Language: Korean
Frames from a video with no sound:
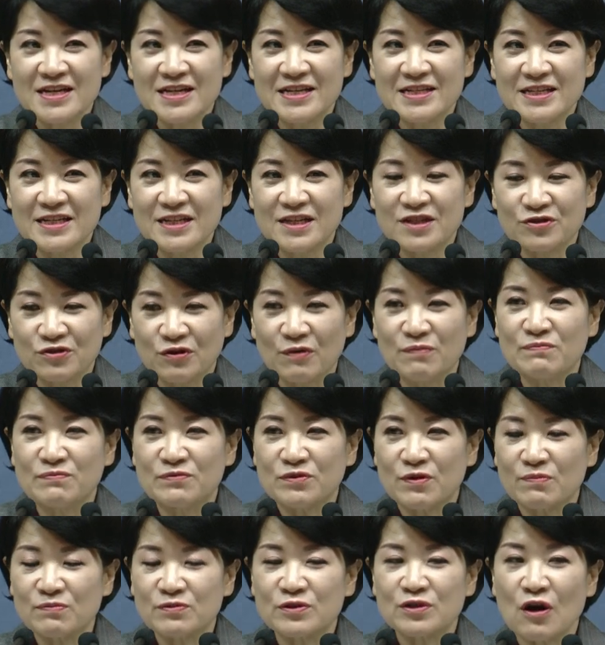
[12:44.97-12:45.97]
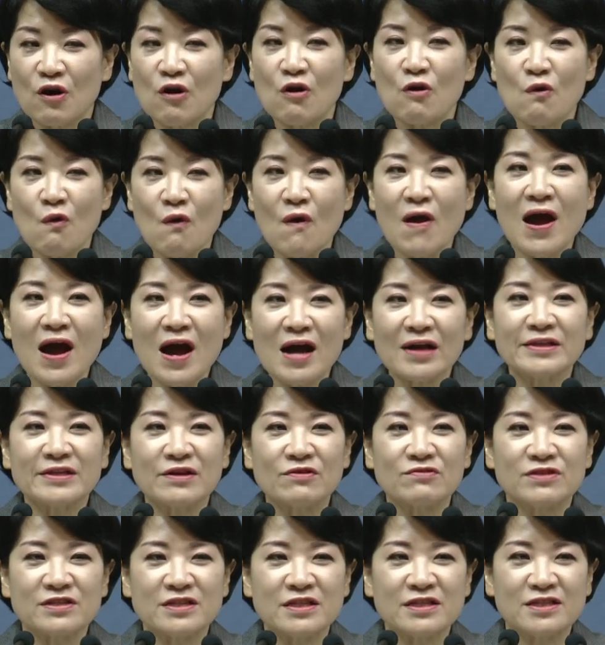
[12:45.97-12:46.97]
이제는 점점
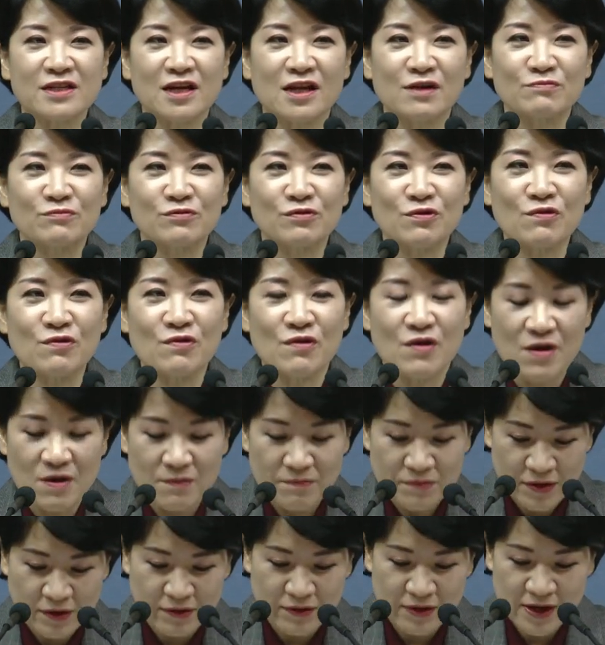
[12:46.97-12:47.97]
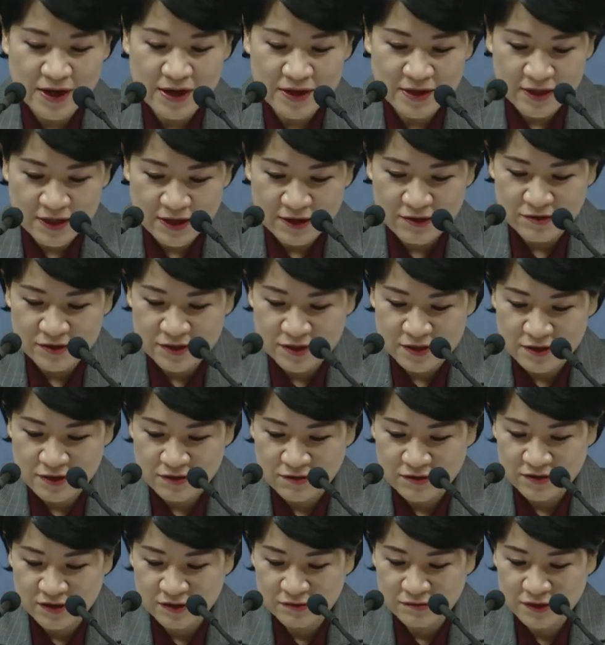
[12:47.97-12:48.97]
성화되어지는 삶으로
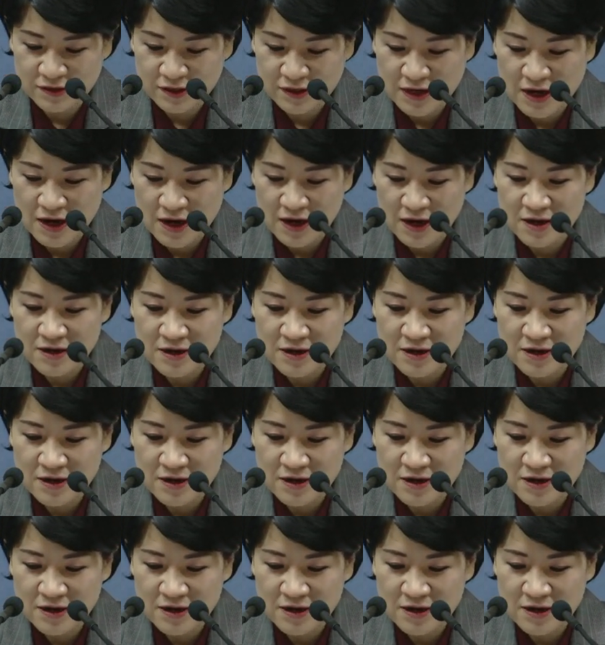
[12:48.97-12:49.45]
변화되어지는 것입니다.